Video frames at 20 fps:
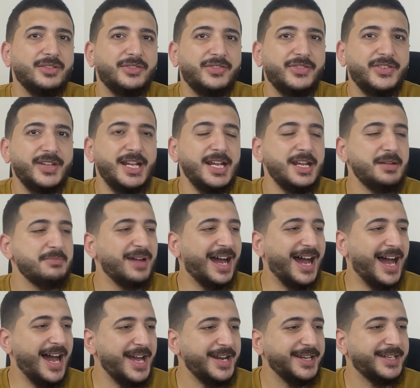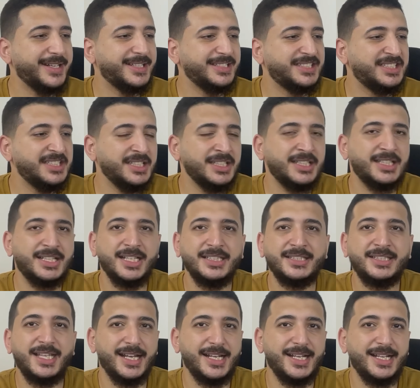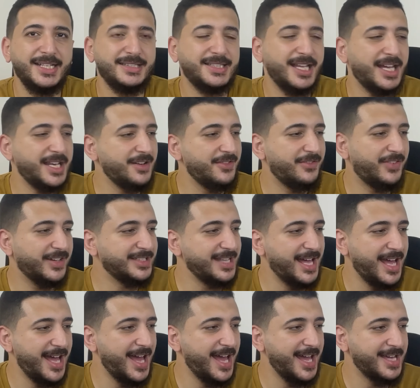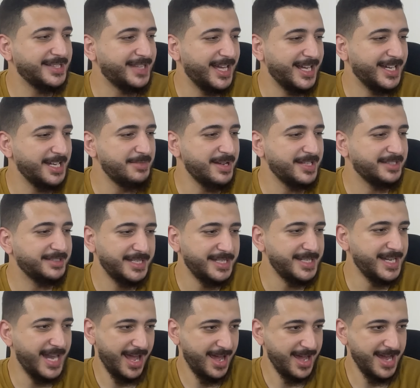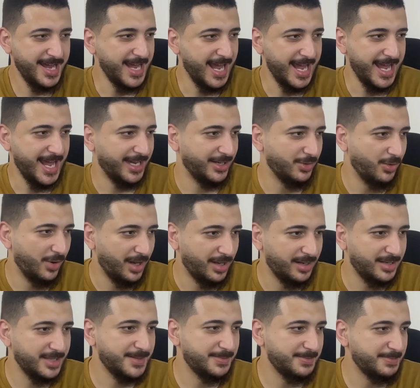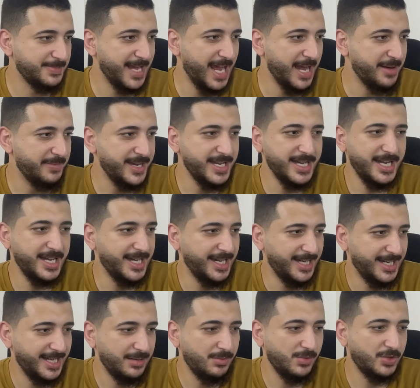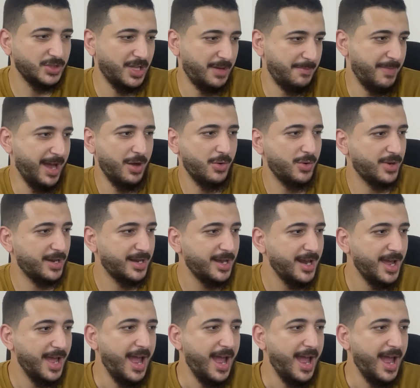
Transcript: فيه معارك كتير جدا جدا فده تقريبا دي النهايه يعني هو خلاص جايبين الاعلان متمحور